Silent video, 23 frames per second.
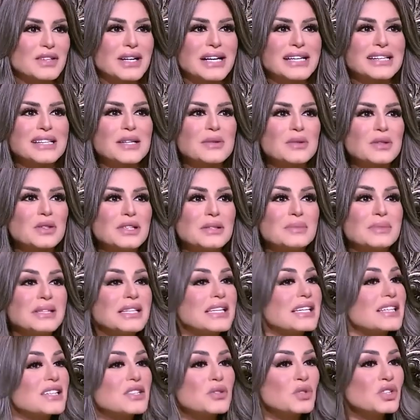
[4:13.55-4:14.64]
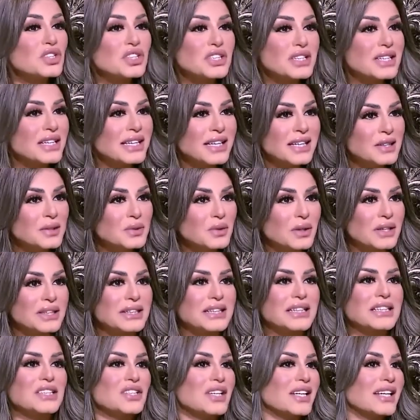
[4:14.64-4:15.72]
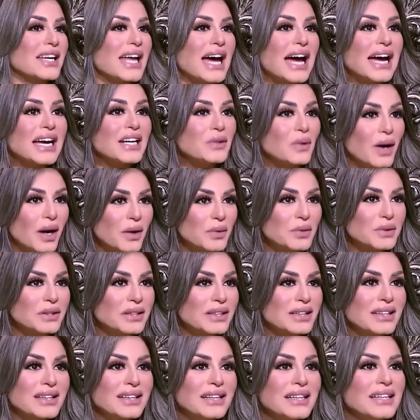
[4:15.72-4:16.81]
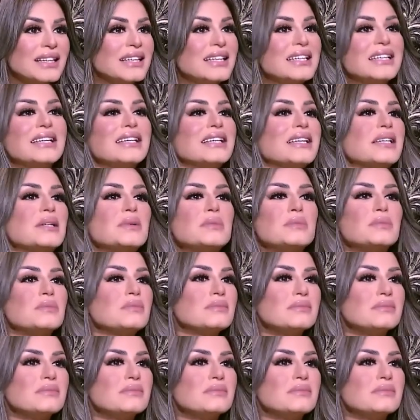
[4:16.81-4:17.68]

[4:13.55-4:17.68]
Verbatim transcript: كان دايما يقول لي منى انت وشك حلو وعينيكي شكلها حلو قوي ليه